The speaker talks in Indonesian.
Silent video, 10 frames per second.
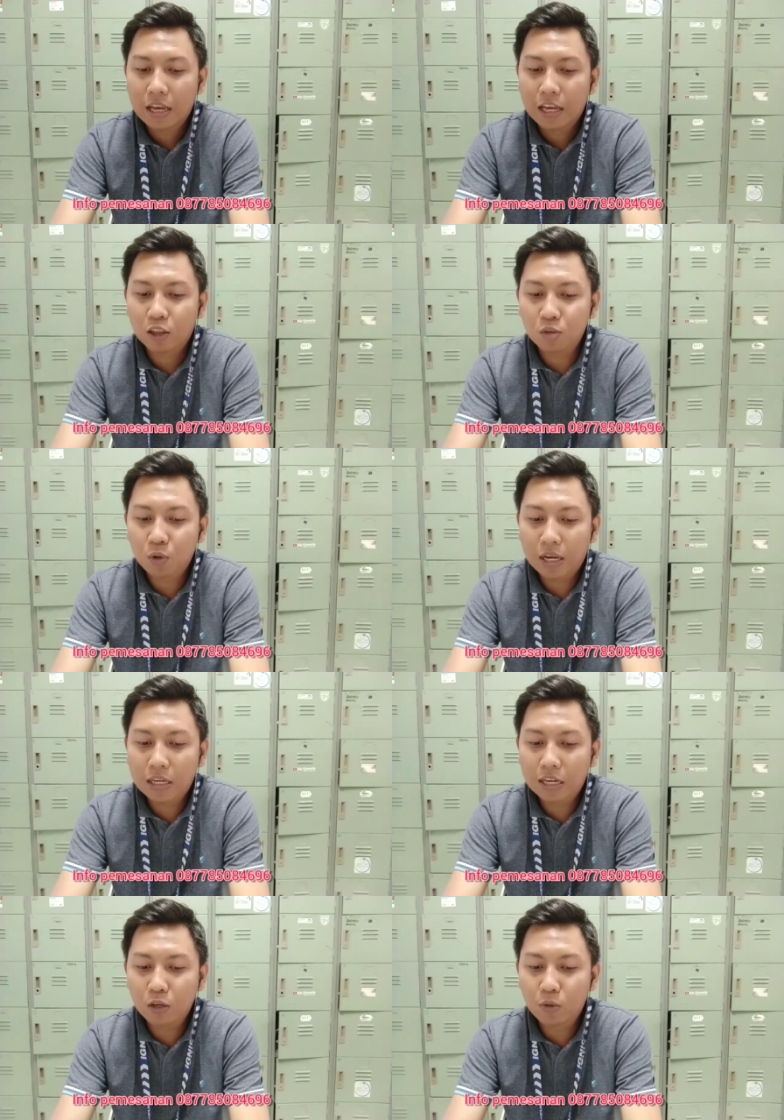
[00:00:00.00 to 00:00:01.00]
itu mulai
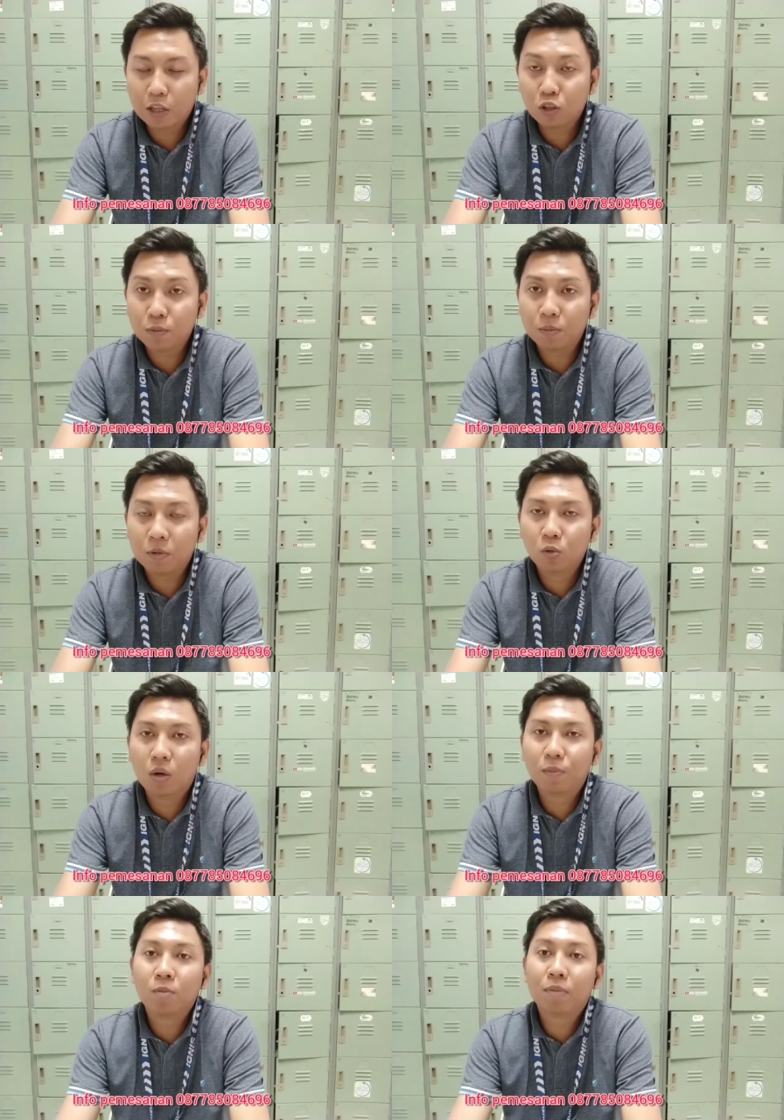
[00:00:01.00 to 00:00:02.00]
dari 224
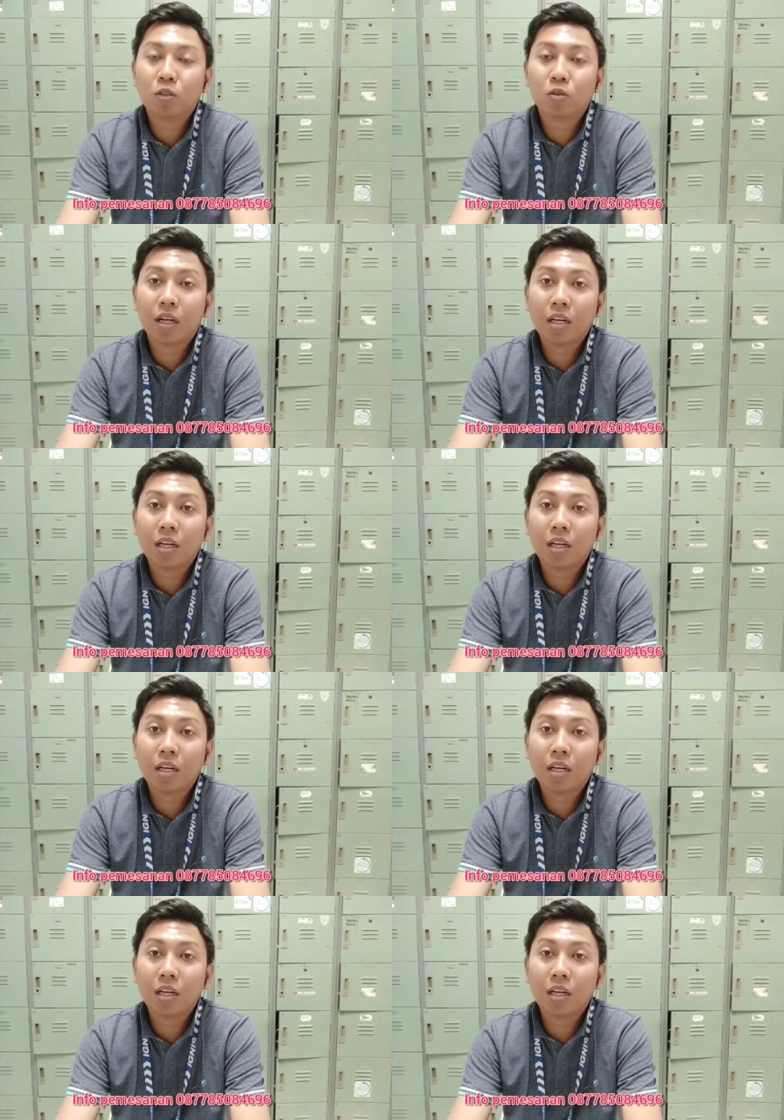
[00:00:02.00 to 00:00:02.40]
juta